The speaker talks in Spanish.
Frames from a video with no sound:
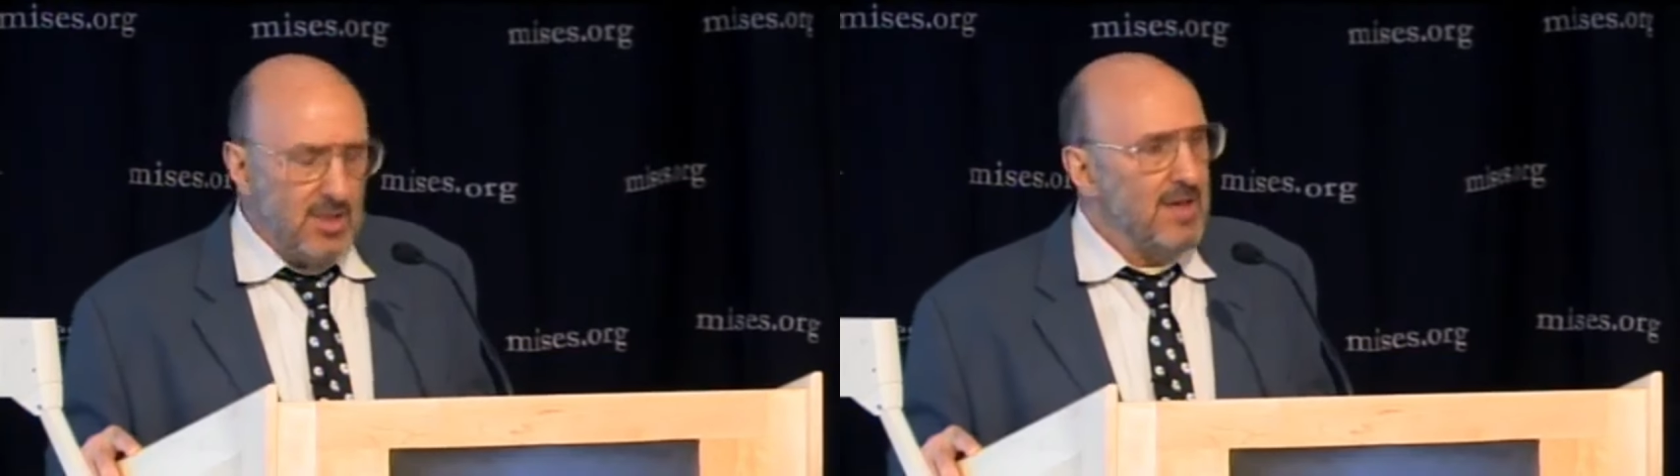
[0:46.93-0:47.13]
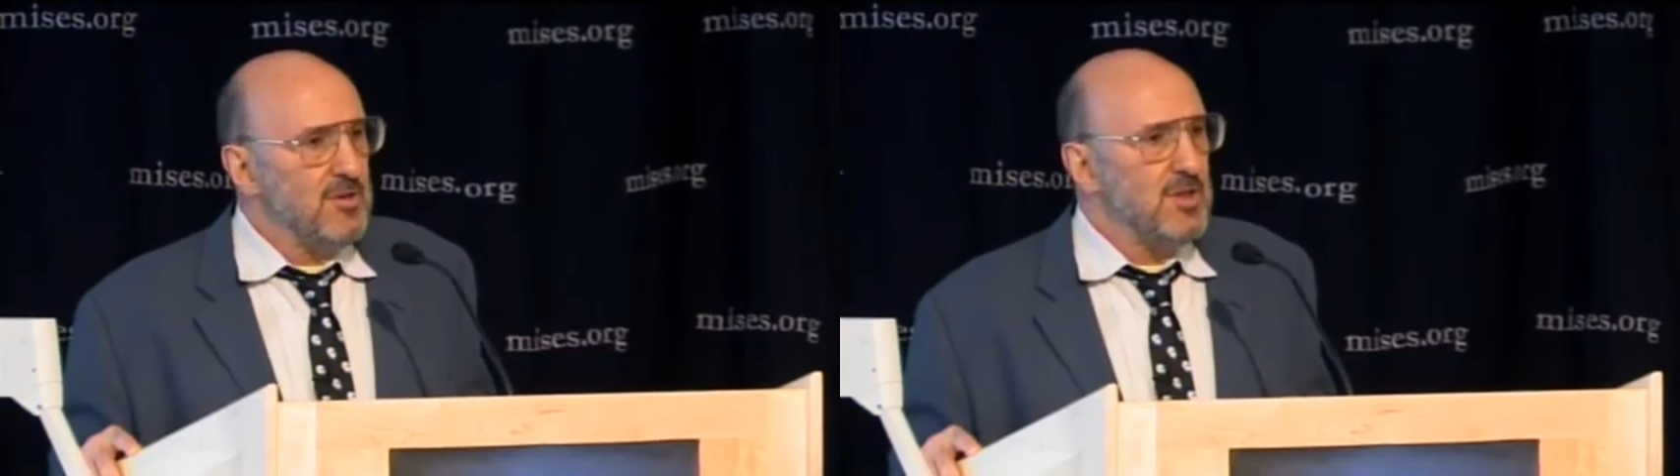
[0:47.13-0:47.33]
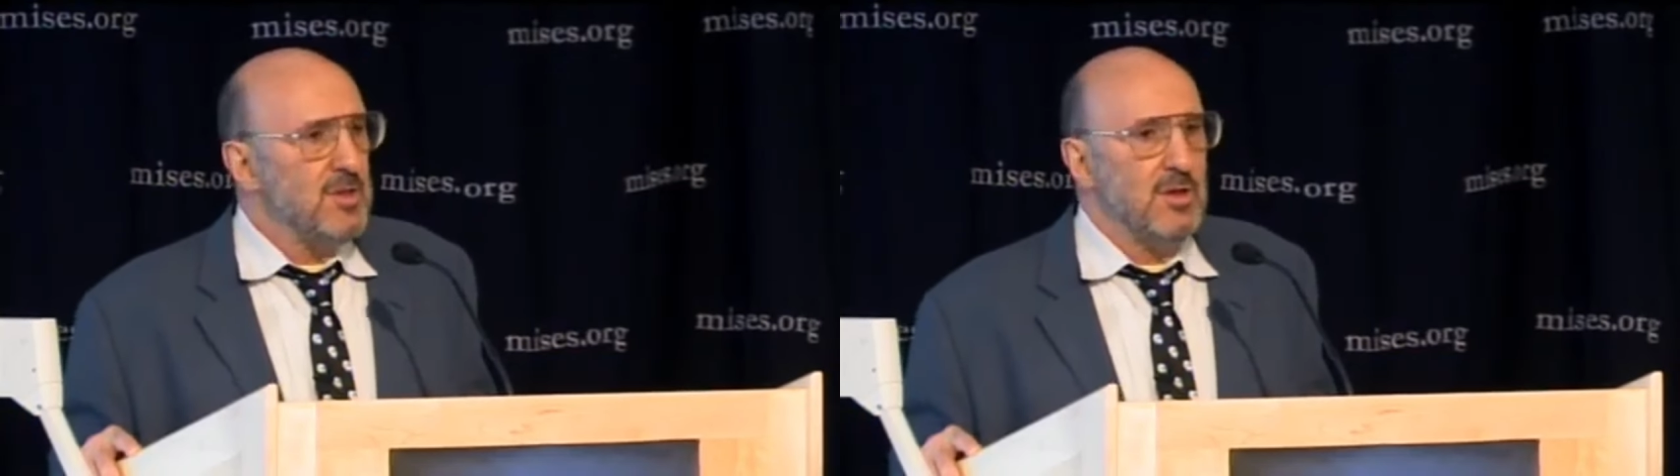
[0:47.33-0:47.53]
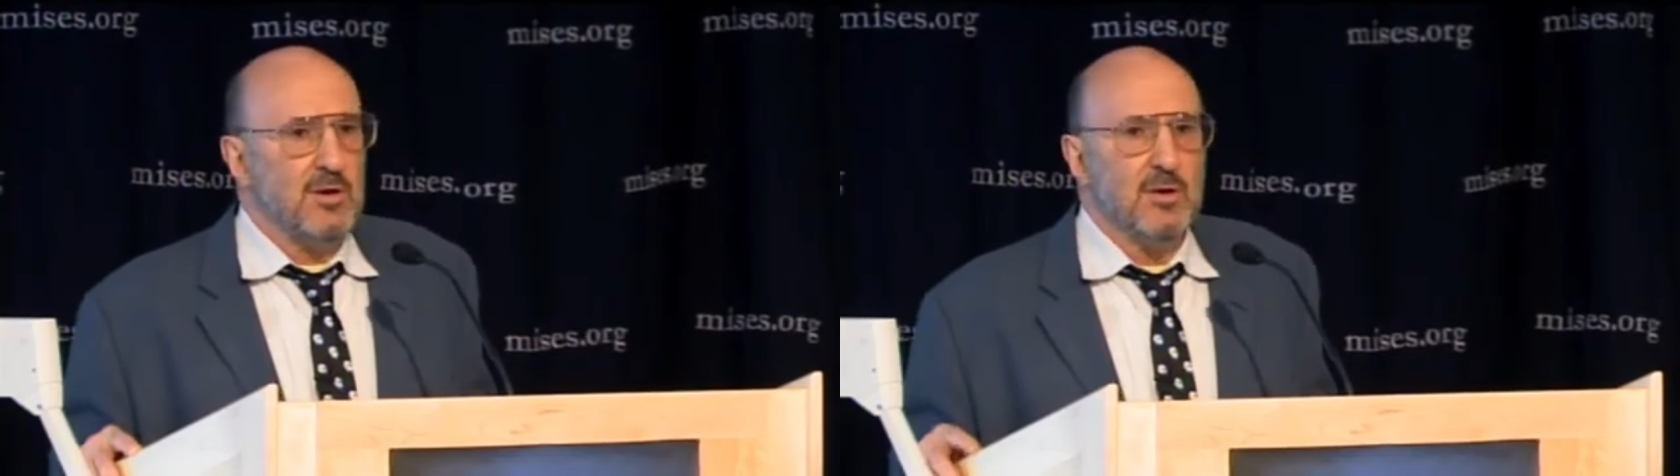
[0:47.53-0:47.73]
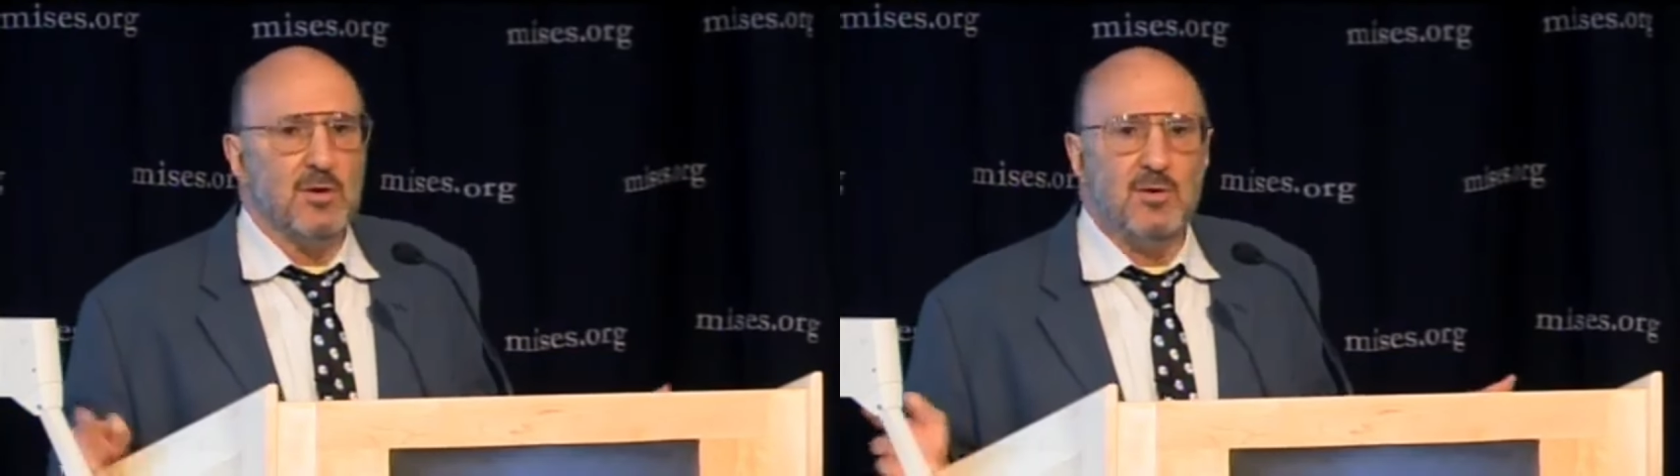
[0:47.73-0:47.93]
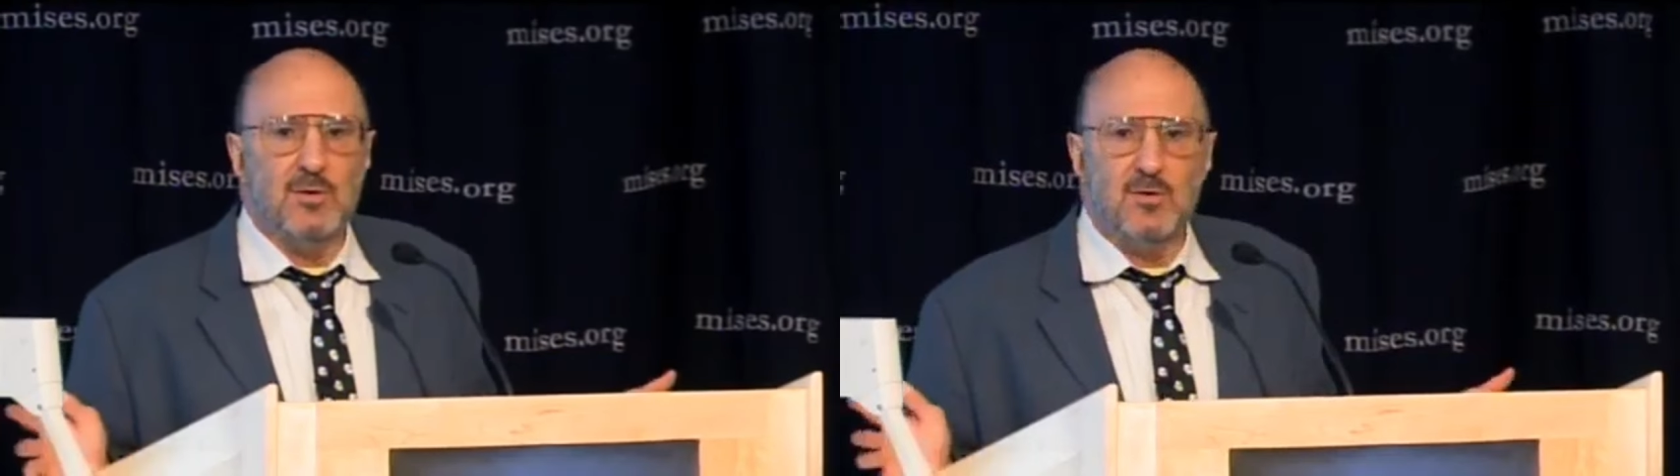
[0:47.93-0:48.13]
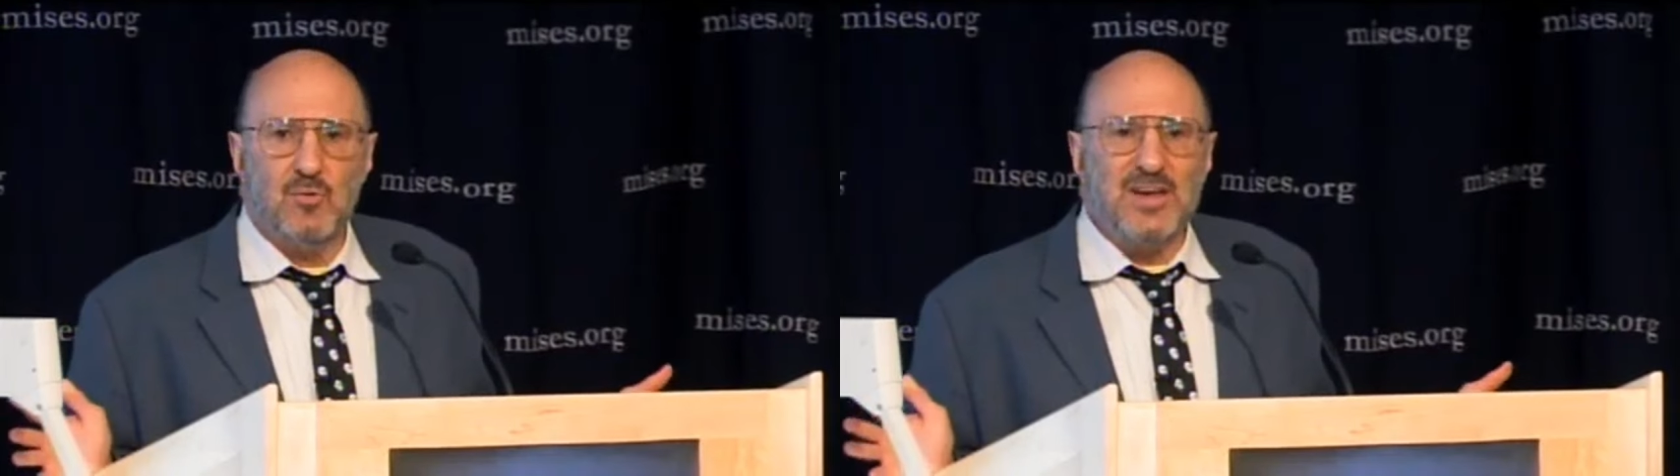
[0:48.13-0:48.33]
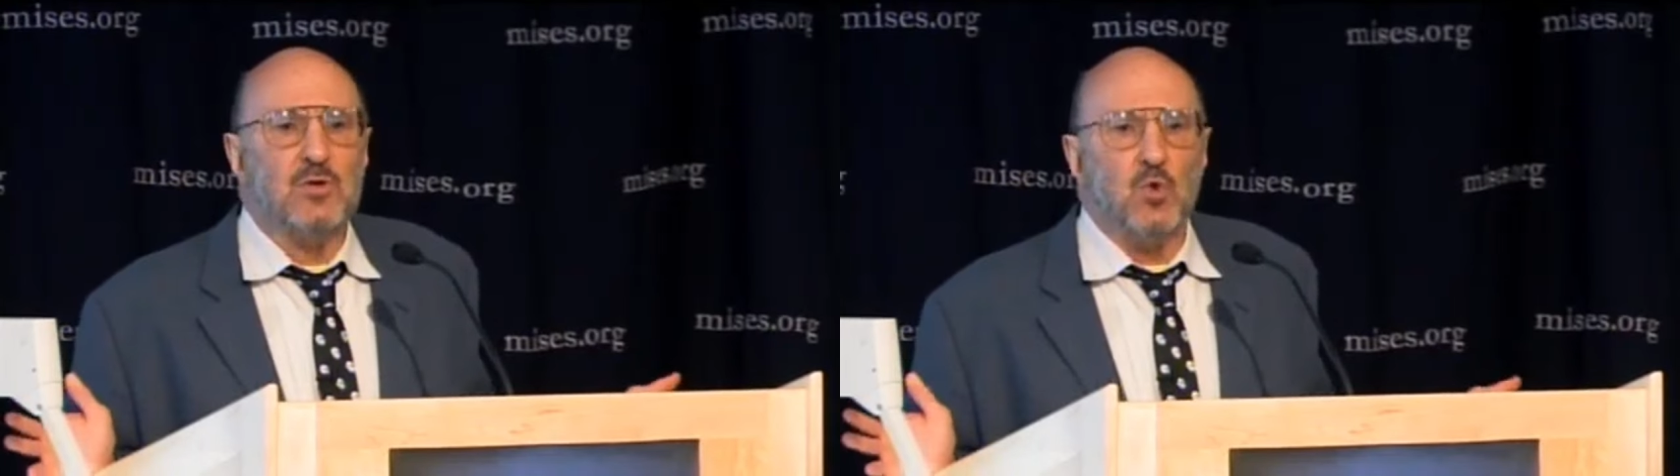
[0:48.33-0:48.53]
11 trabajadores de
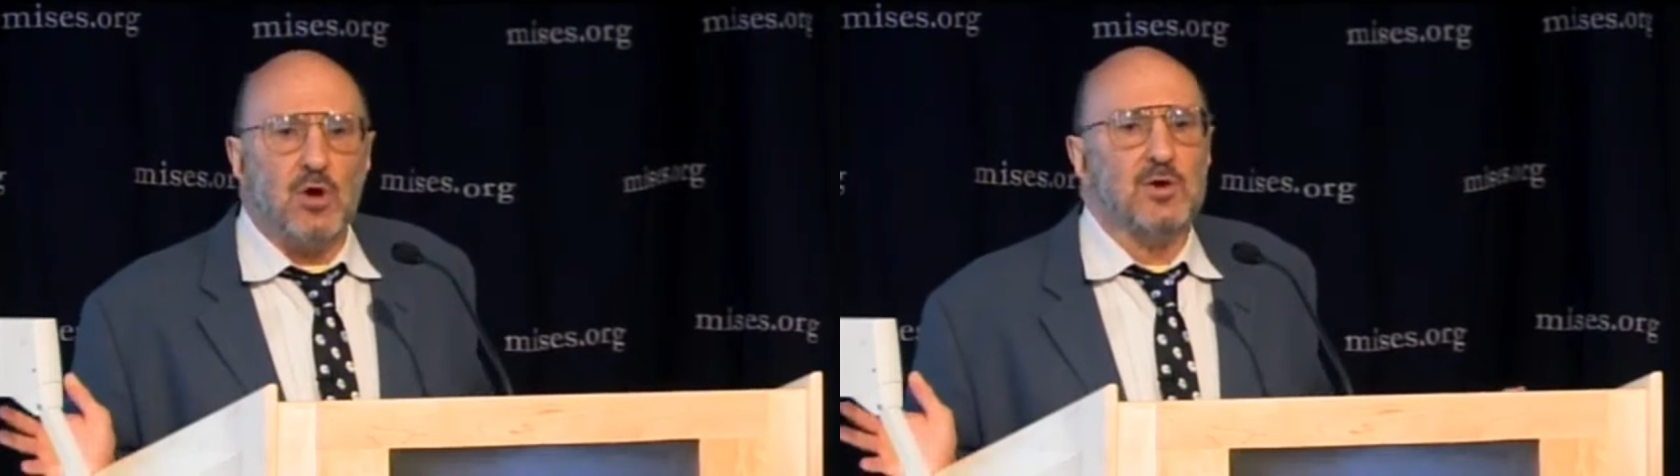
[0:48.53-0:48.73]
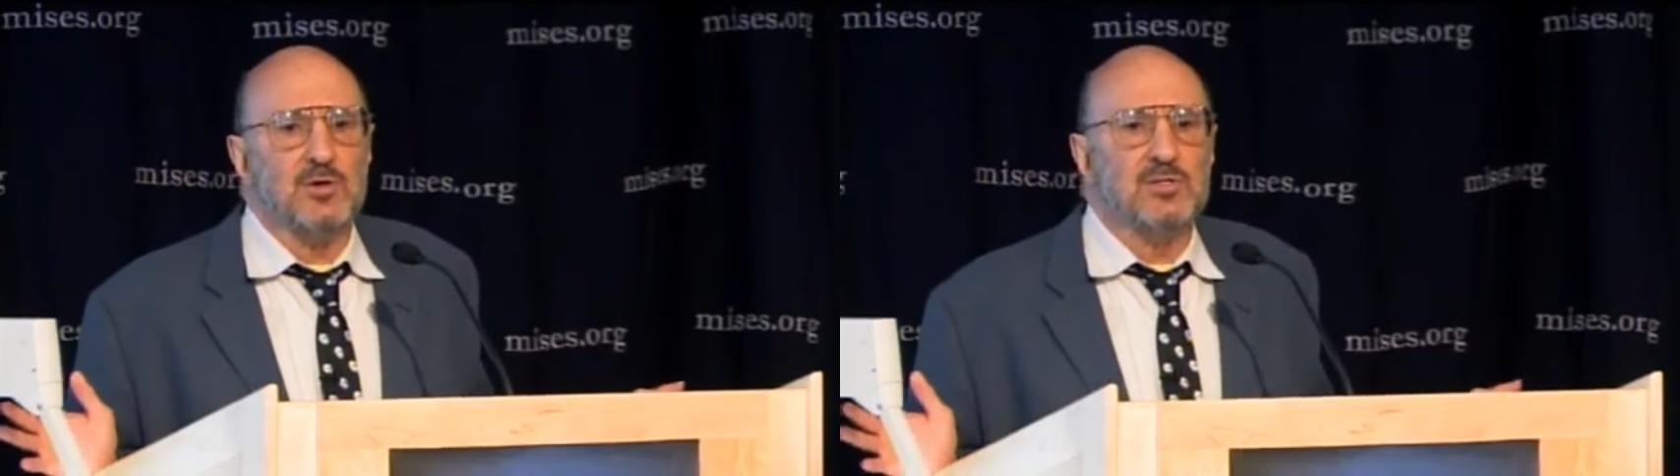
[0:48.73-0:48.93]
la plataforma